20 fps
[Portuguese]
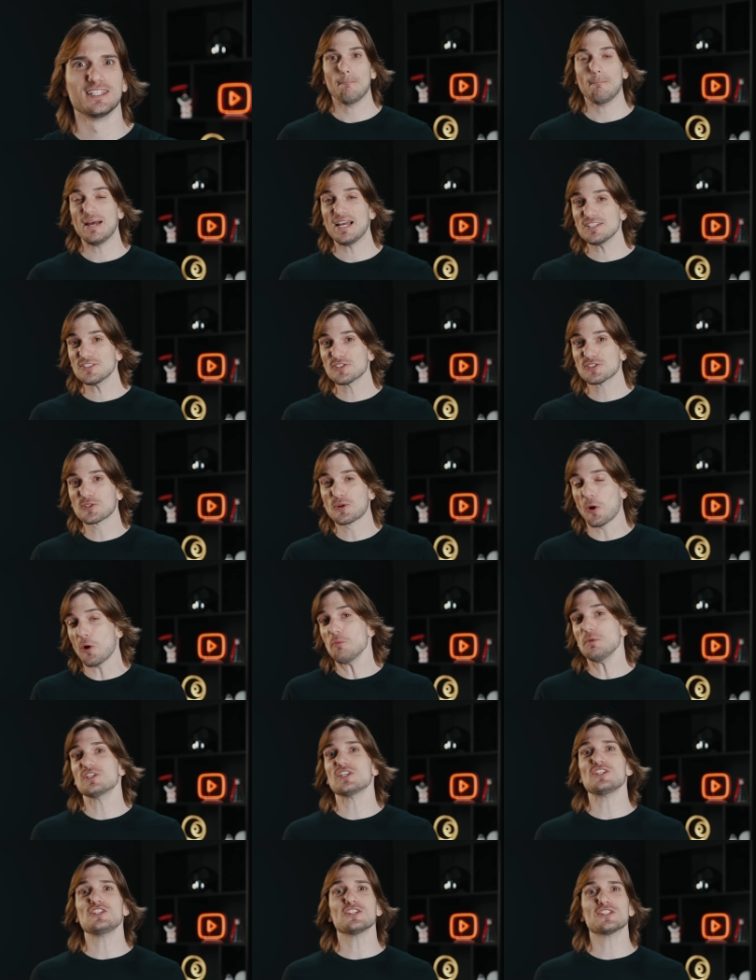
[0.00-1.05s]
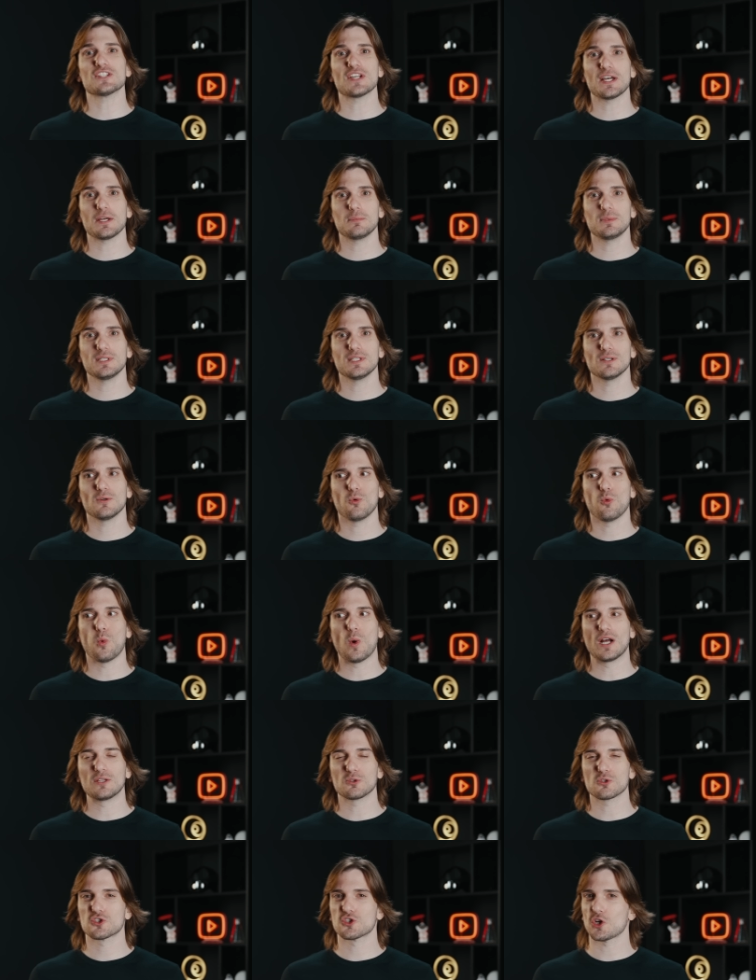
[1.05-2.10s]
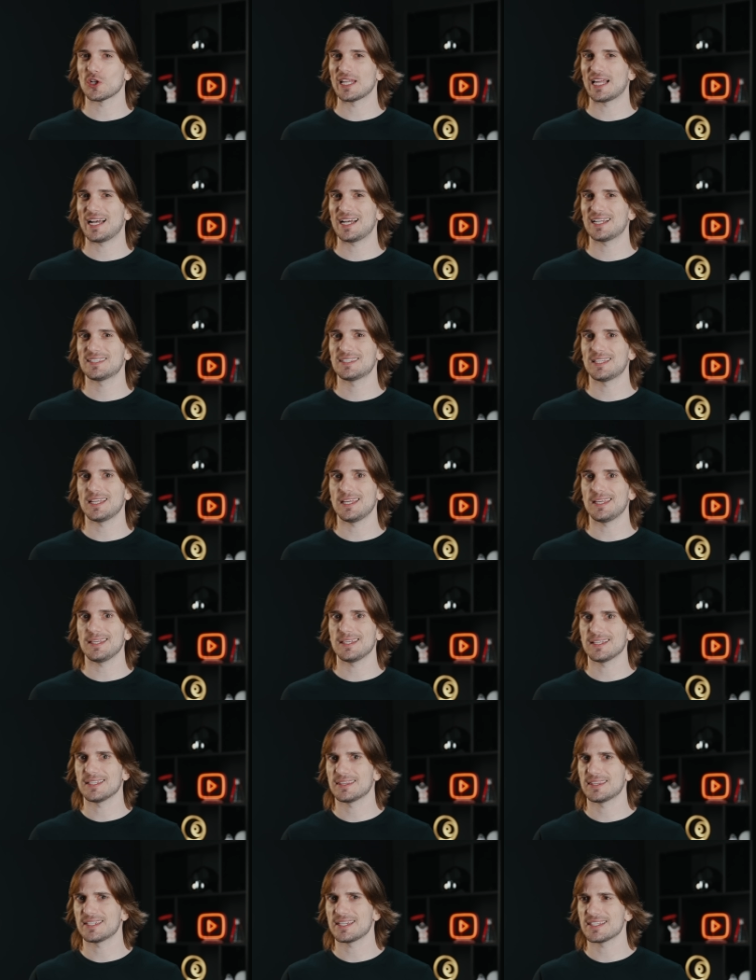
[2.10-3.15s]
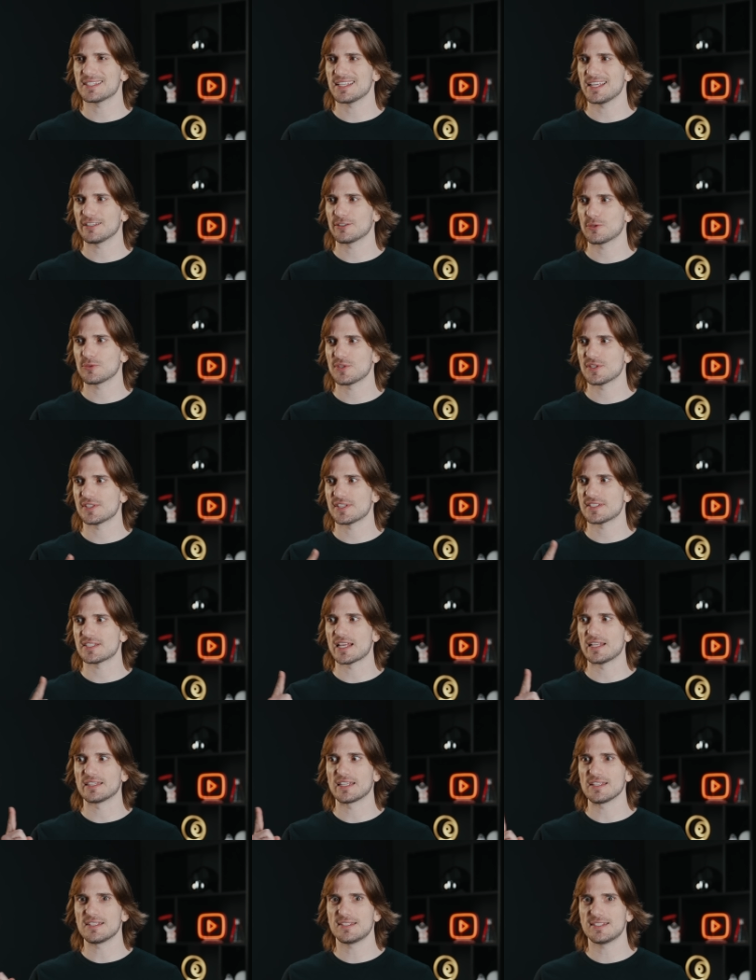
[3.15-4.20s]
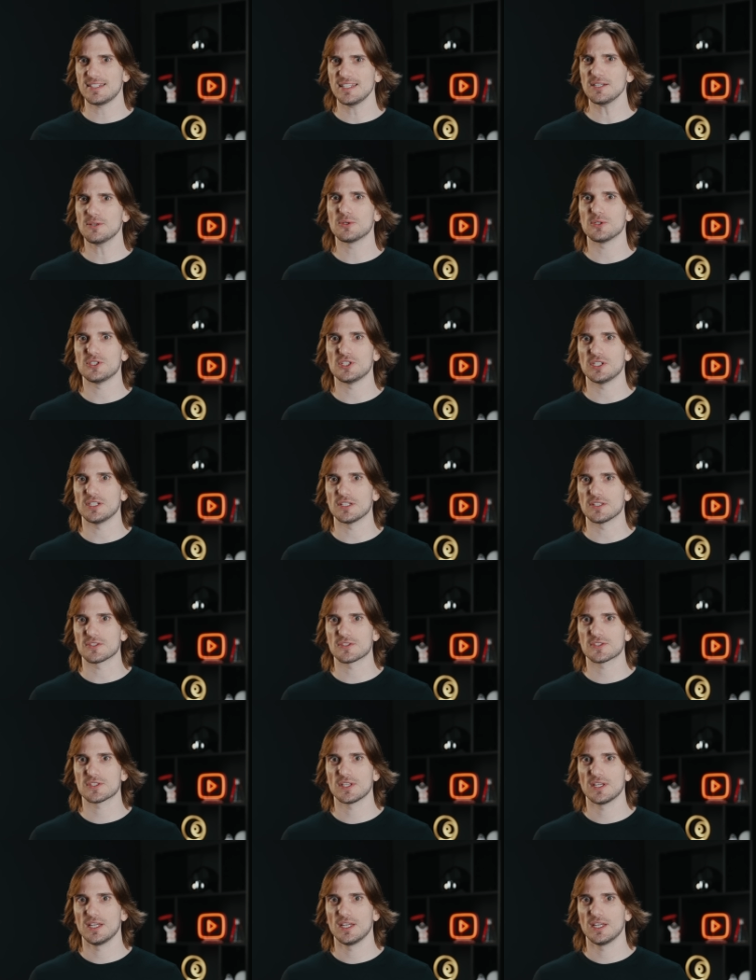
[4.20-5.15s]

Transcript: Mas, como a gente sabe, o ano solar tem 365 dias.